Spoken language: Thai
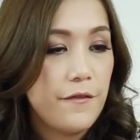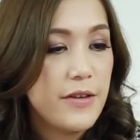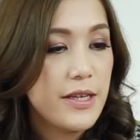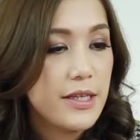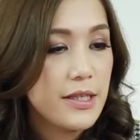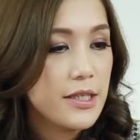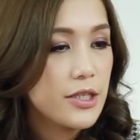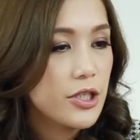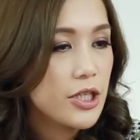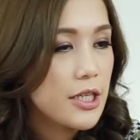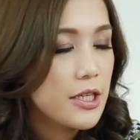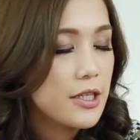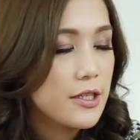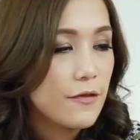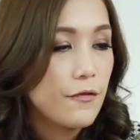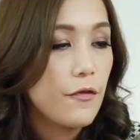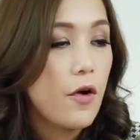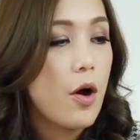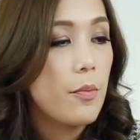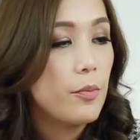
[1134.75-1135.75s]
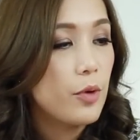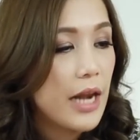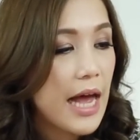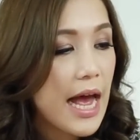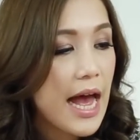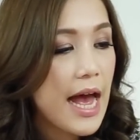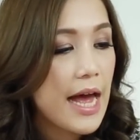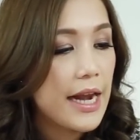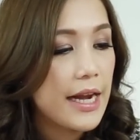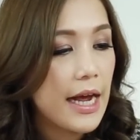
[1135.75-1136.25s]
physicians
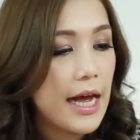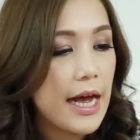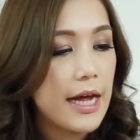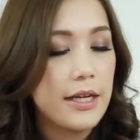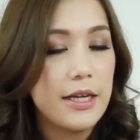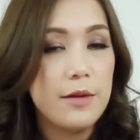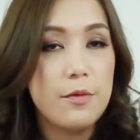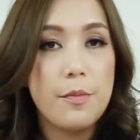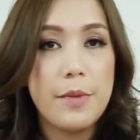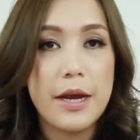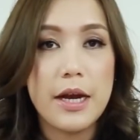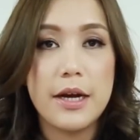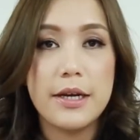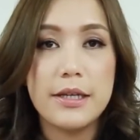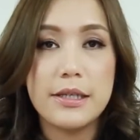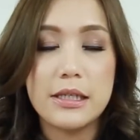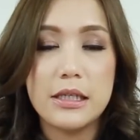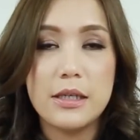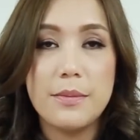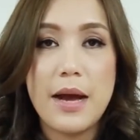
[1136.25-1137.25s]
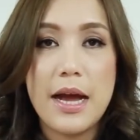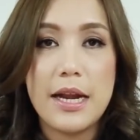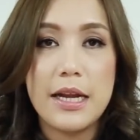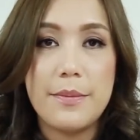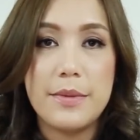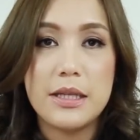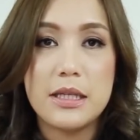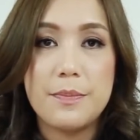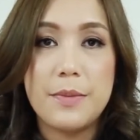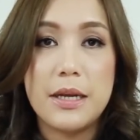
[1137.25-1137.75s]
formula นะคะที่โมเมเคยซื้อมา
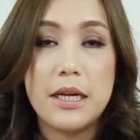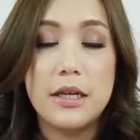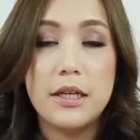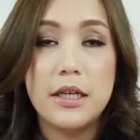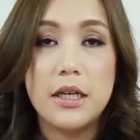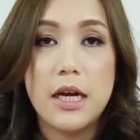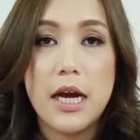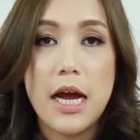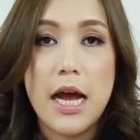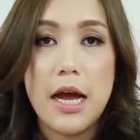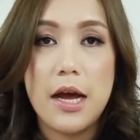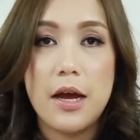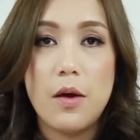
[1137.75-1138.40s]
เนี่ยมันจะเป็นเนื้อ